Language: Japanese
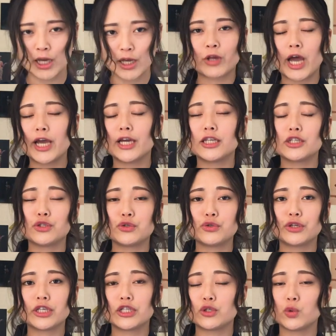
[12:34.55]
大吉中
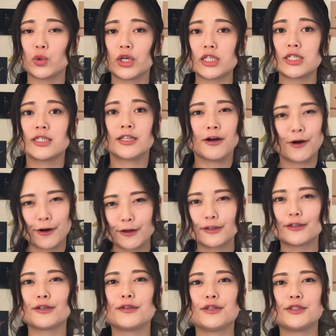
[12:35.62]
吉小吉なかっ
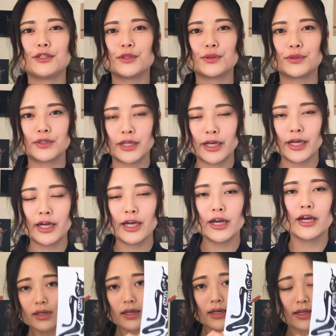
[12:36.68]
たんですよね
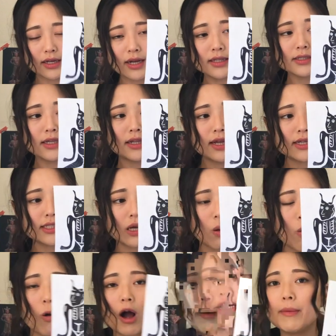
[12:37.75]
神田内さ
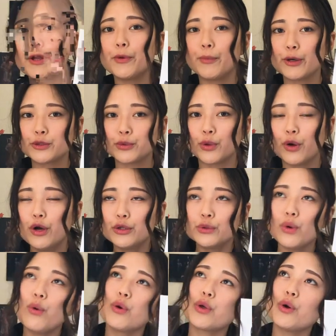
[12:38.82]
拝める場所
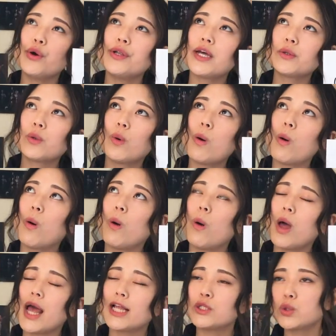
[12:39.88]
東京だと
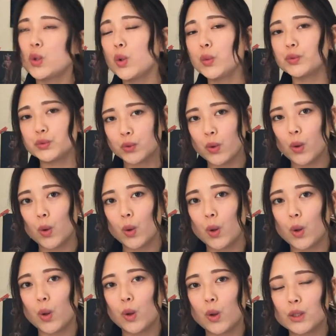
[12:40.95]
え調布の
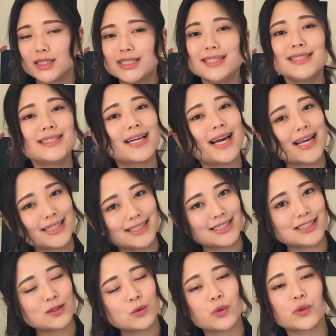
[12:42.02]
深大寺
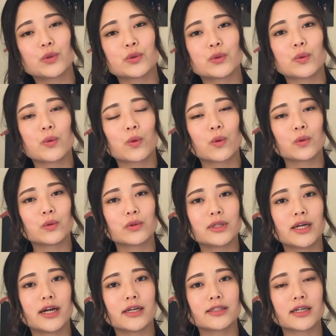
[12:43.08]
というところのお
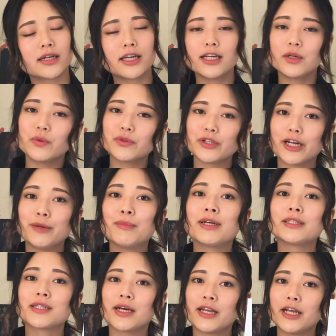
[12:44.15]
寺さん聞いたことありま
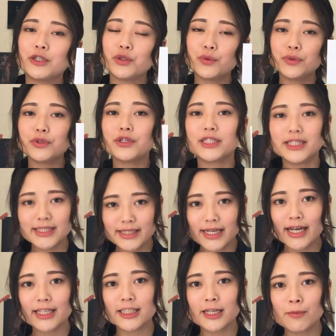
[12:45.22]
すかね調布の深
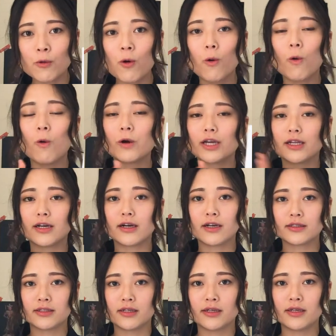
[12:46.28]
大寺でも大きな
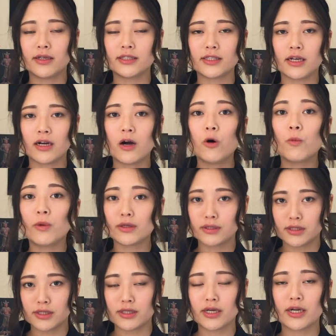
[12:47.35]
元旦大師さんがお
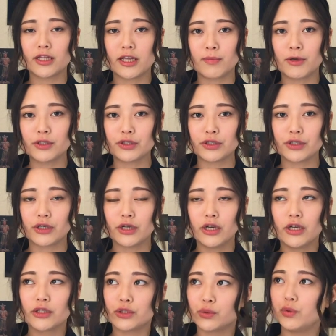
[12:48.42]
祭りされてます
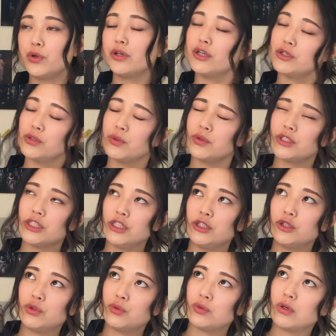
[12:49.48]
すごいんですよ身
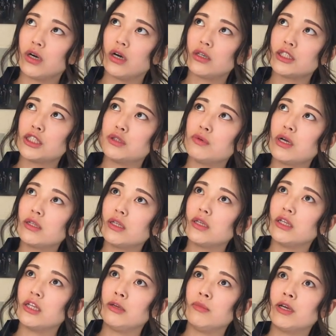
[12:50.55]
長が座って
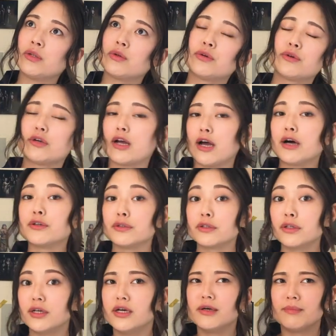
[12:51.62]
で2メートルぐらいあ
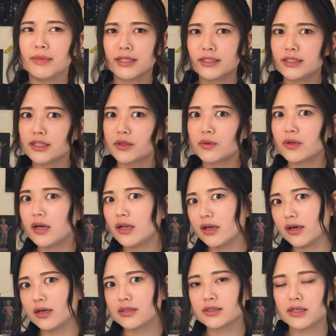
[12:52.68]
るめっちゃ巨大な
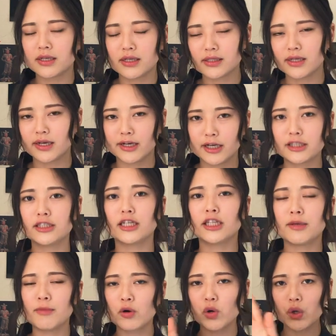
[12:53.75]
元旦大師さんがいらっしゃって
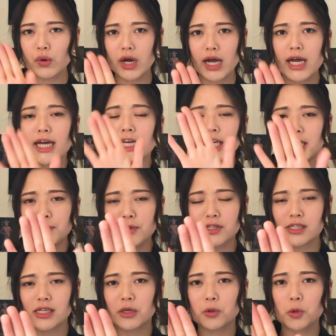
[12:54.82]
まあこれは秘仏
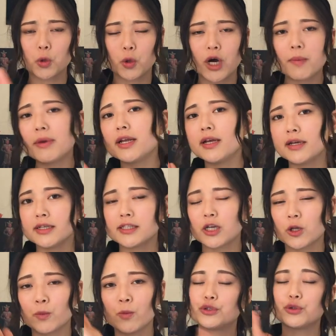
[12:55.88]
なので拝めないんですけ
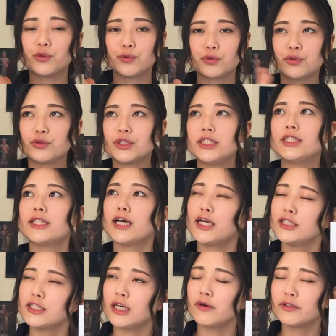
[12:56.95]
ども調布の深大
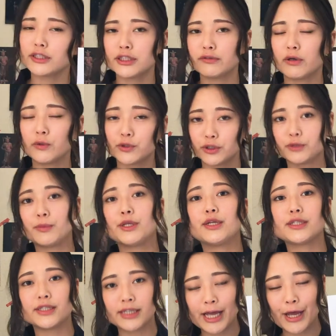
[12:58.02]
寺が私はおすすめで
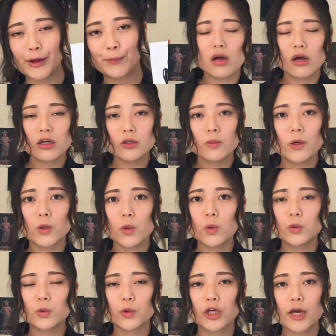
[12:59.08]
すねあとまあ
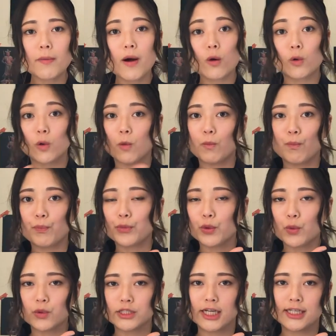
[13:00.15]
京都行けばこの
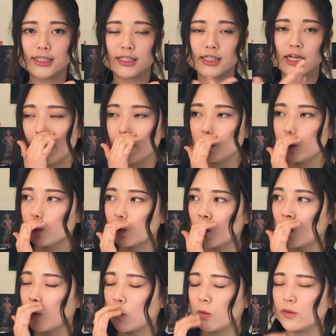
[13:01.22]
ロザンジさんあと
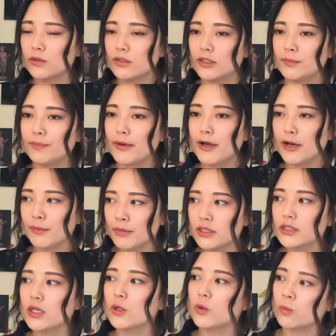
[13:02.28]
もいっぱいありま
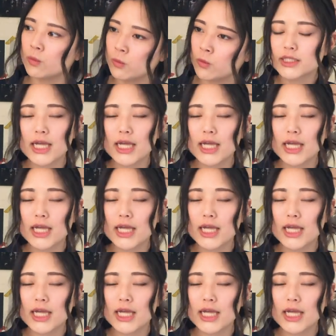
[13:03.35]
すけども